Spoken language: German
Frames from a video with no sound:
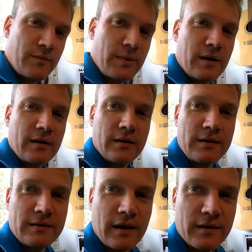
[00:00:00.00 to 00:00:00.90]
von mir hier die
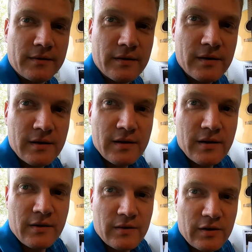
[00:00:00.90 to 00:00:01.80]

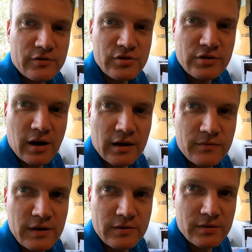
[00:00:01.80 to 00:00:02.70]
360 Grad
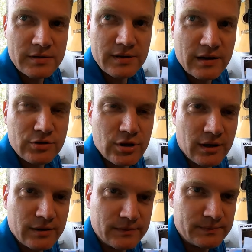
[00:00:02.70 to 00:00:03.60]
Videos
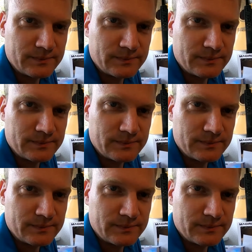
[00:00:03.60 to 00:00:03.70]
anschauen.